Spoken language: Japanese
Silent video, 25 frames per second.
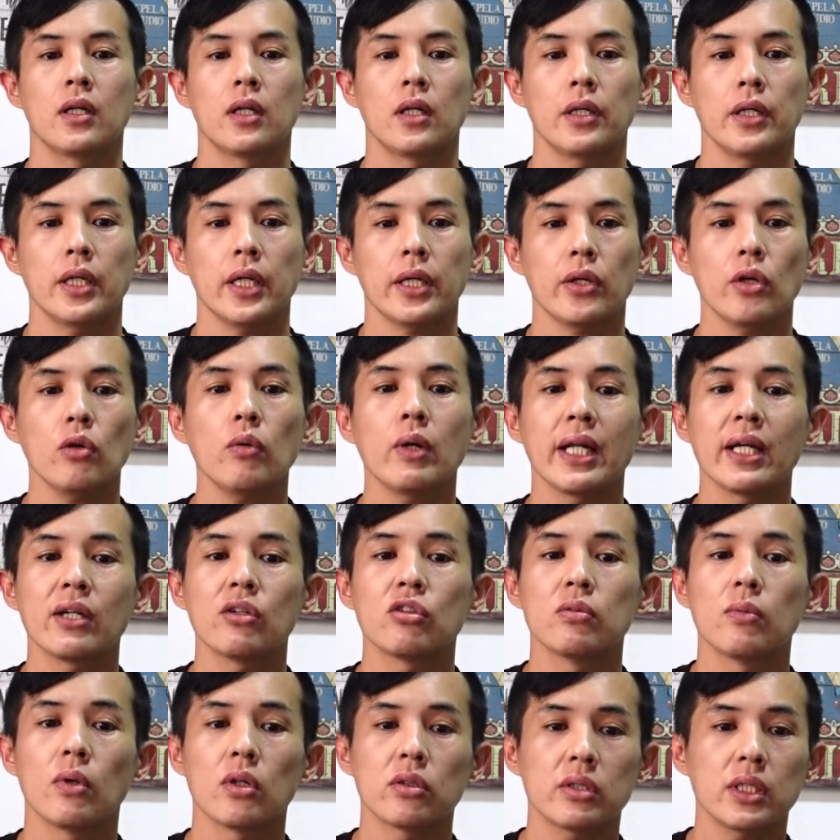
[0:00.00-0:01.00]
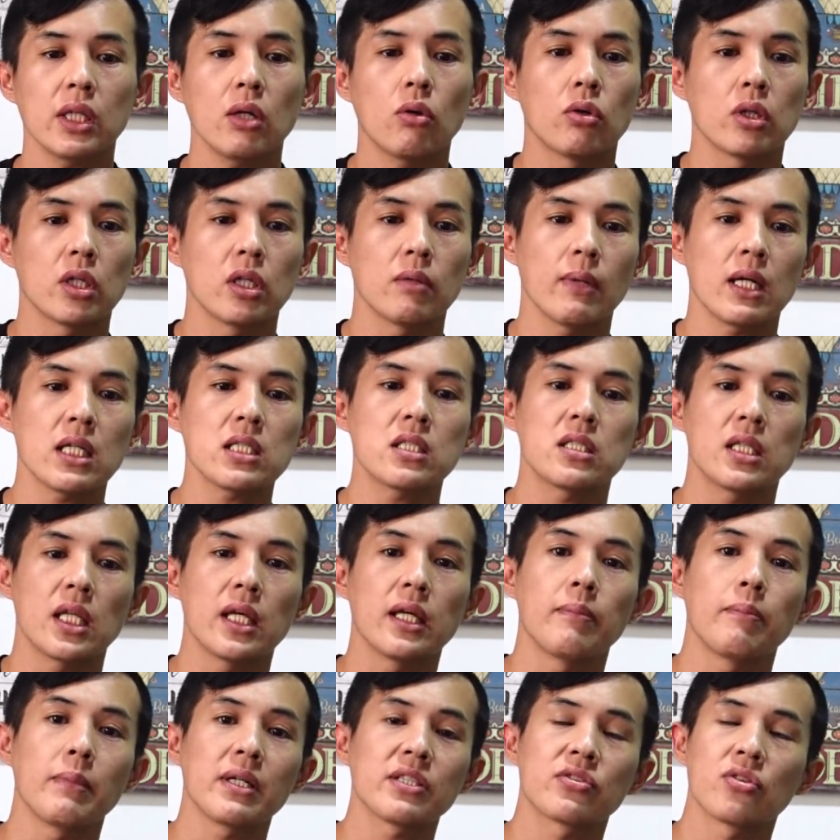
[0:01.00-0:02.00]
や、今日はね、曇っておりまし
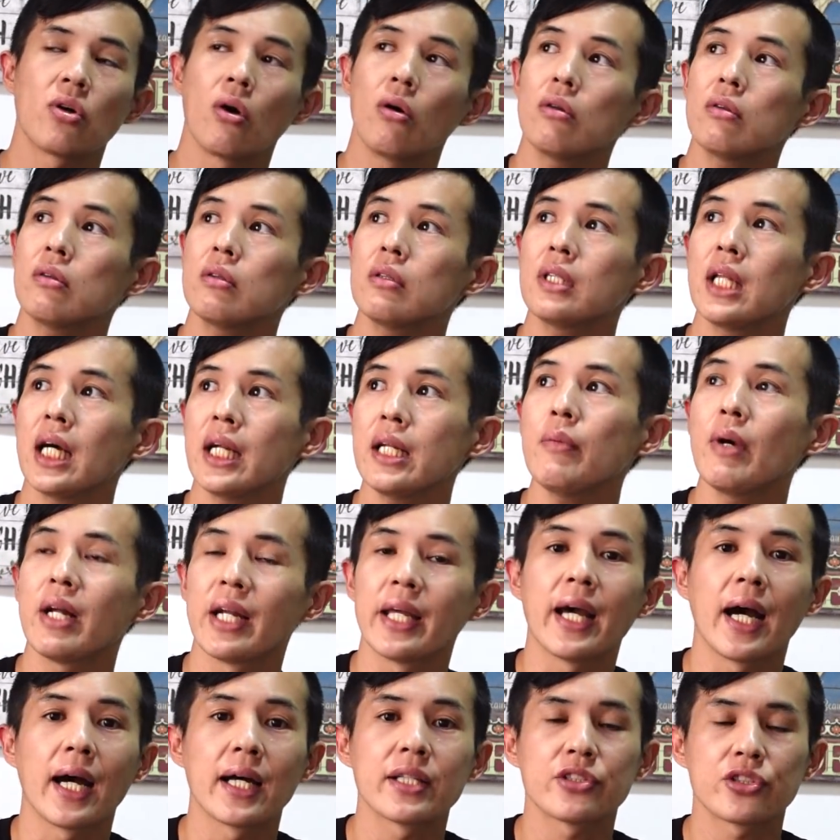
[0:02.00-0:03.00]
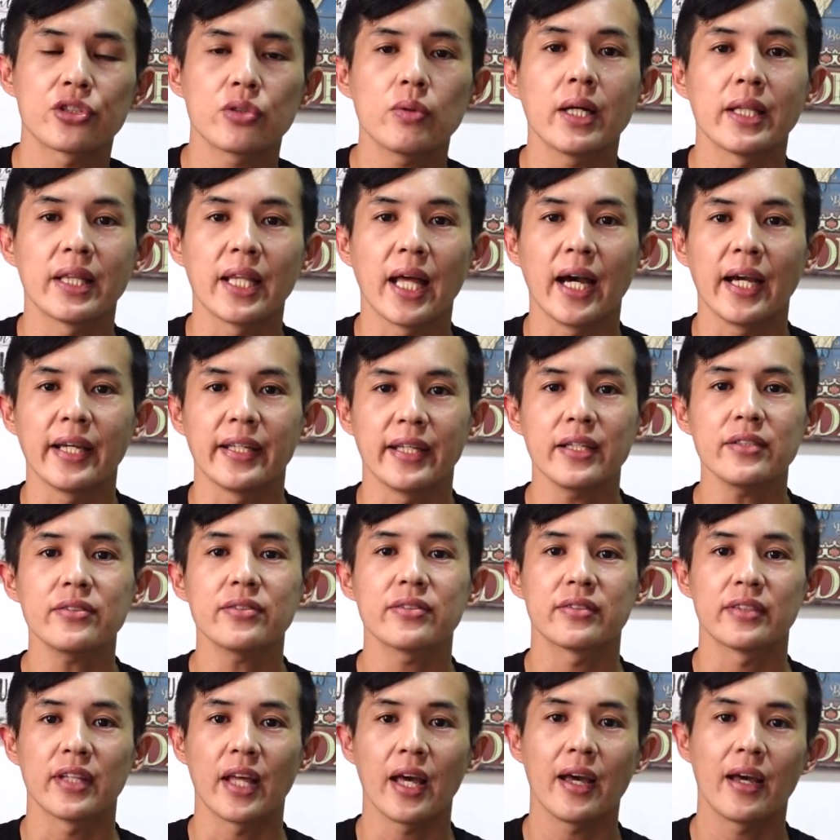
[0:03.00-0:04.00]
て、まあ、そんなにはね、暑くはないで
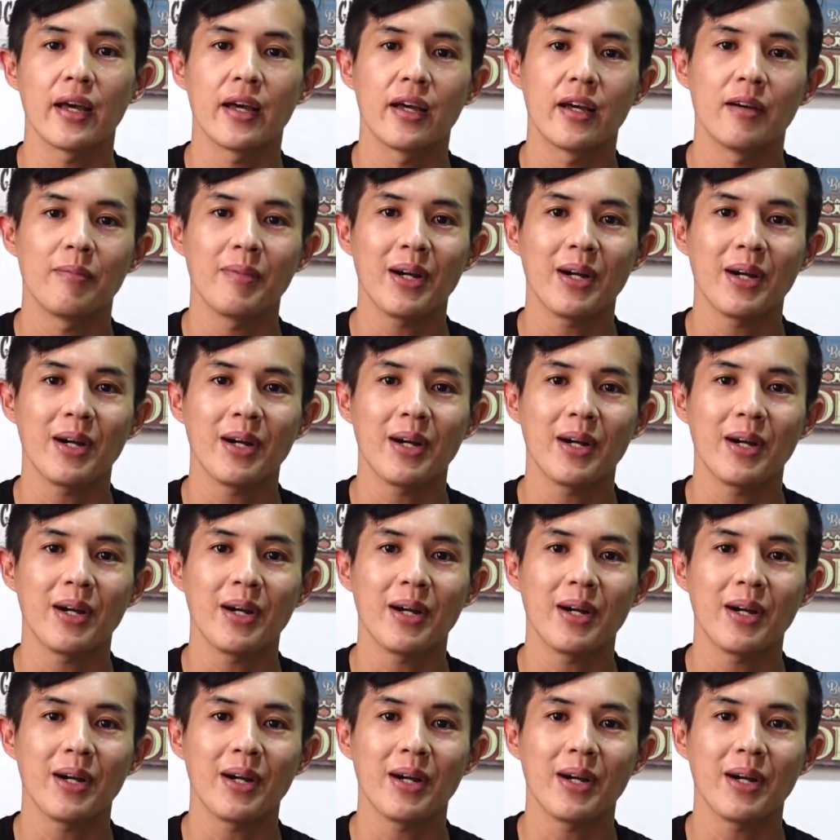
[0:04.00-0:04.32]
すね。